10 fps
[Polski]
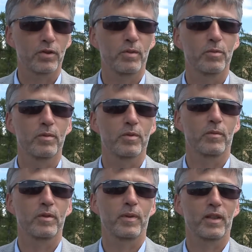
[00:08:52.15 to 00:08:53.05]
że musimy
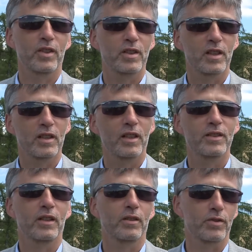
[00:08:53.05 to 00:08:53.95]
zrobić Park
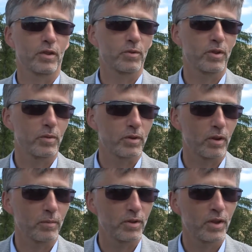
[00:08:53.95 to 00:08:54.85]
600-lecia, to, że musimy
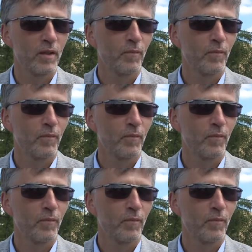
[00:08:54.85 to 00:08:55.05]
zrobić